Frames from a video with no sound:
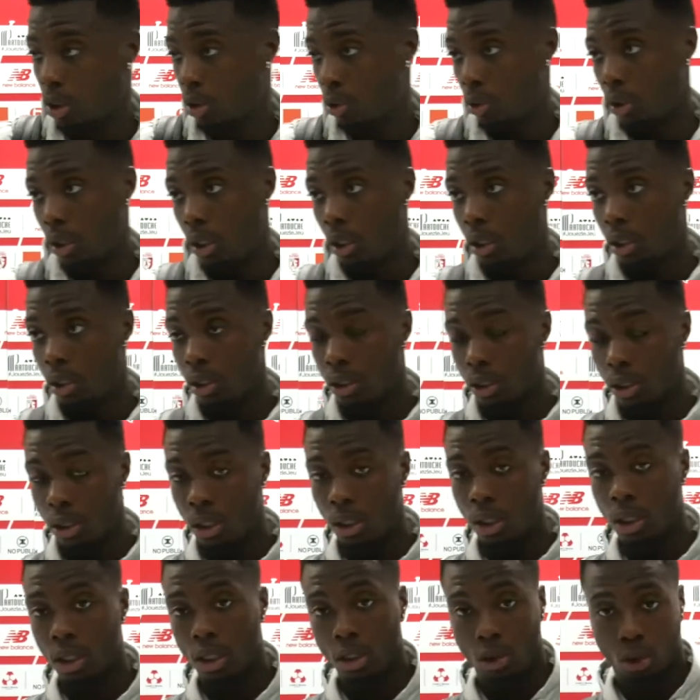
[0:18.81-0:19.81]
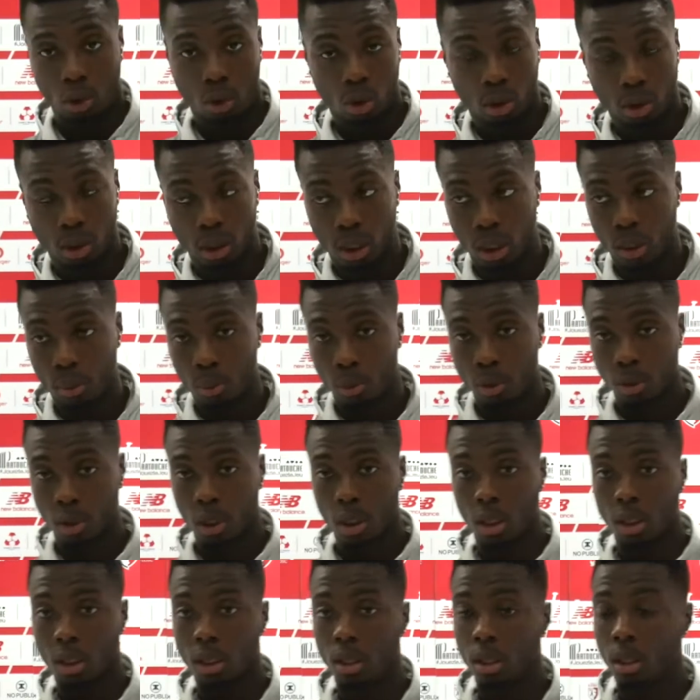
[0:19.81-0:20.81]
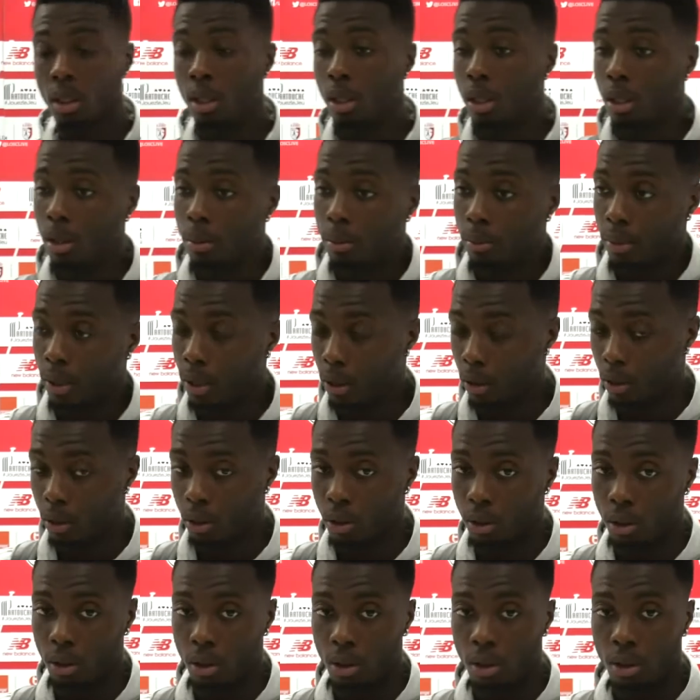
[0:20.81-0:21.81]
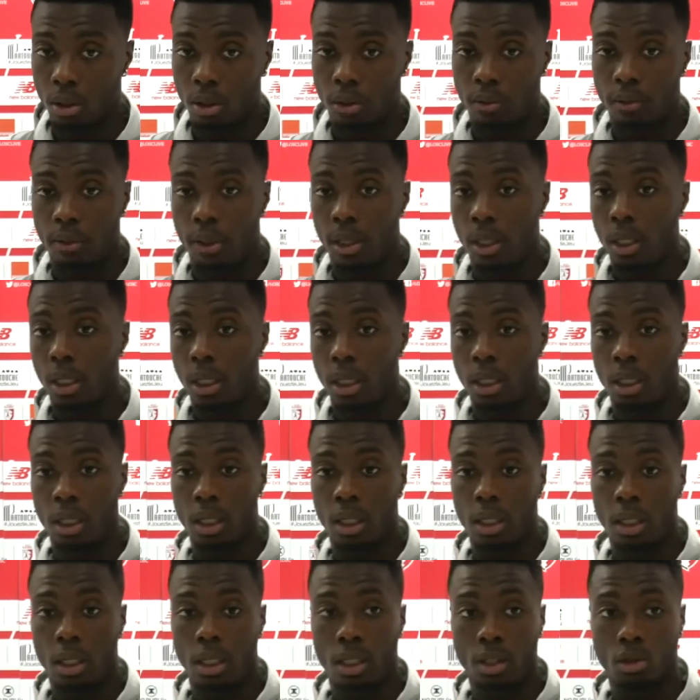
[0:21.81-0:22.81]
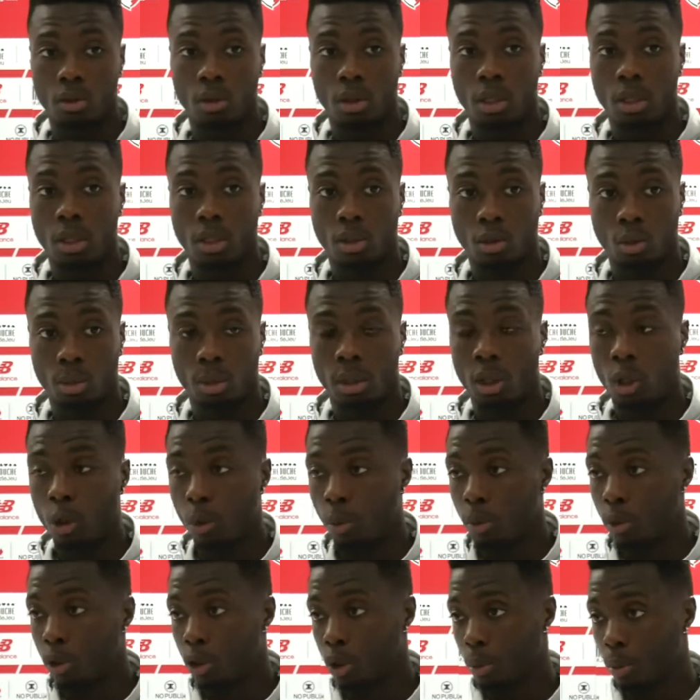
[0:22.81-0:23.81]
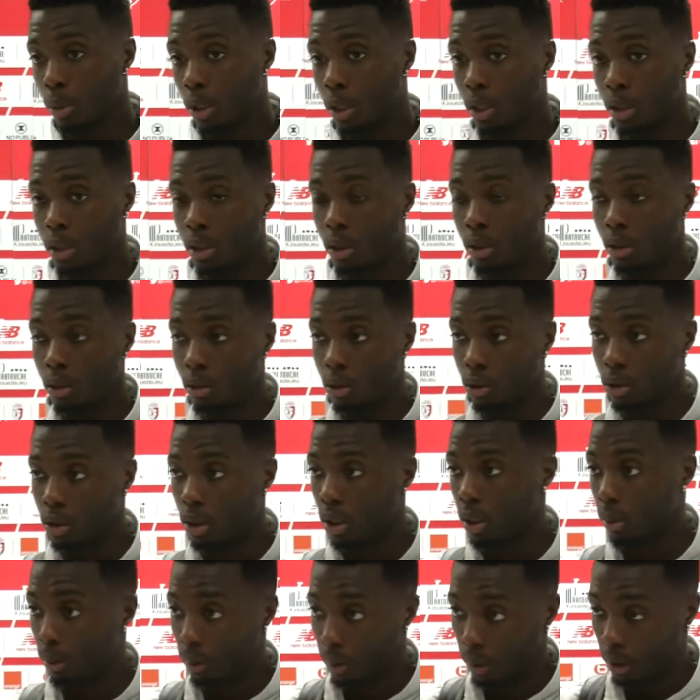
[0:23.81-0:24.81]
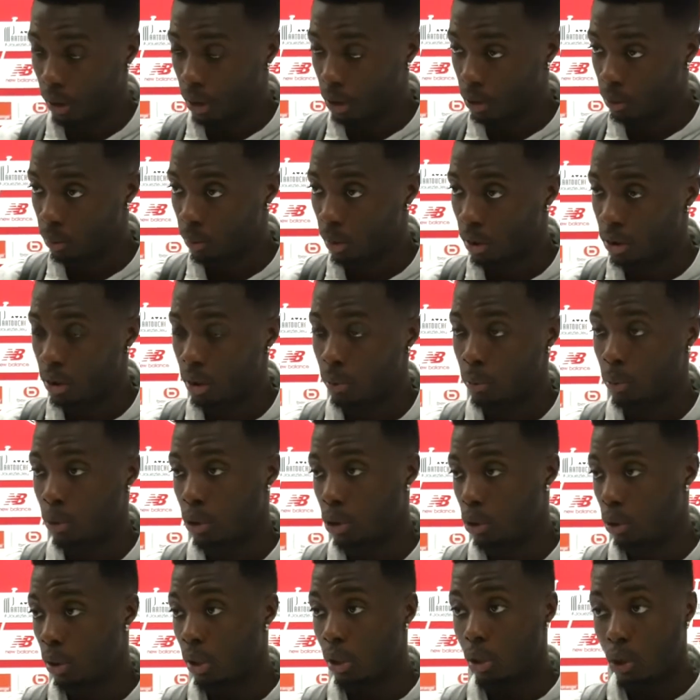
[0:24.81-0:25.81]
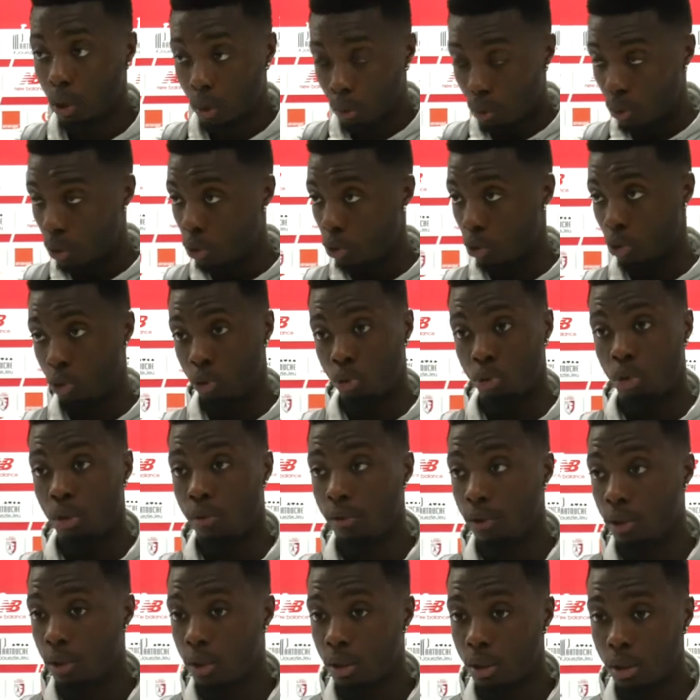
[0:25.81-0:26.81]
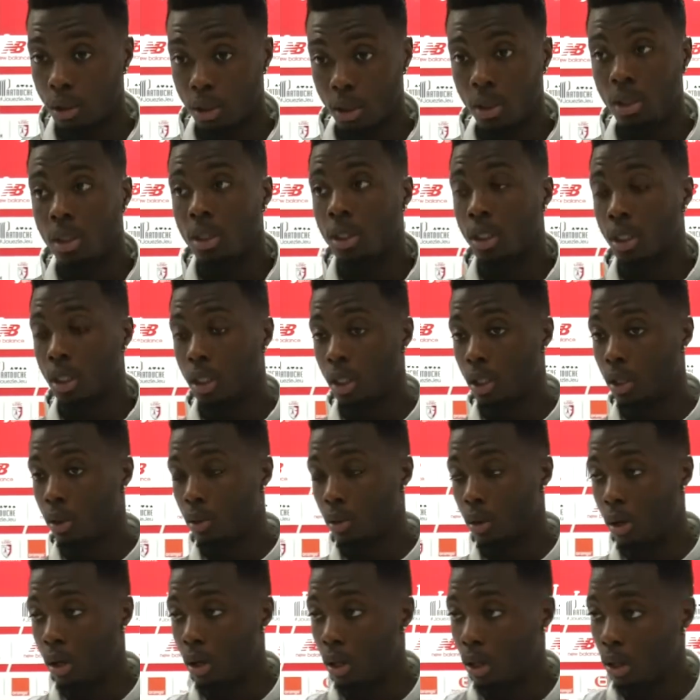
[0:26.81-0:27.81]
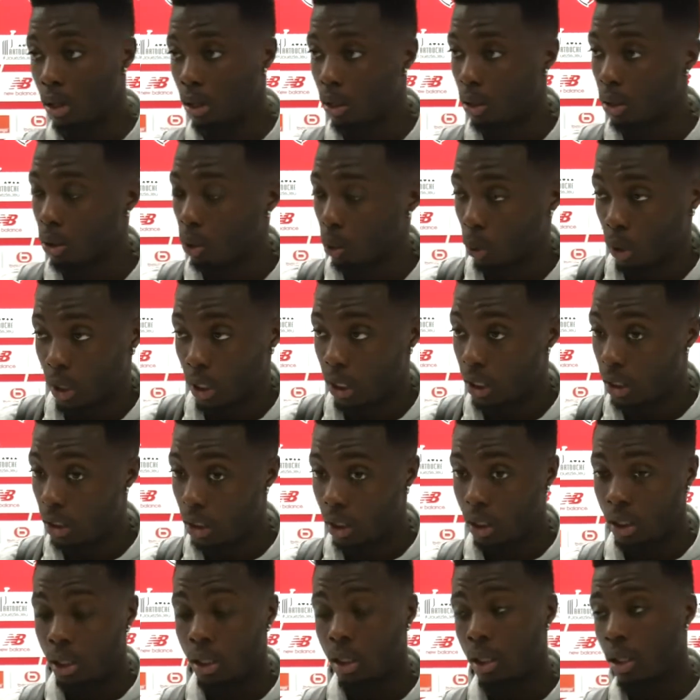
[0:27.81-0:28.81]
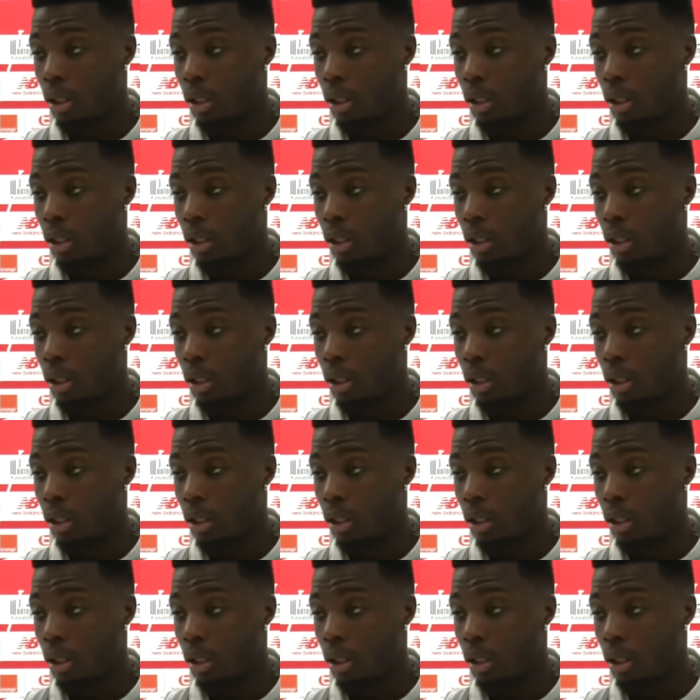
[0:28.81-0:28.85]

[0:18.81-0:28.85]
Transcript: On a, le traducteur qui est là pour ça. Maintenant, euh, voilà, il y a des, joueurs qui ne jouent pas leur poste, mais si le coach n'est à, à cette position-là, comme moi je joue avançant, c'est qu'il croit en nos qualités.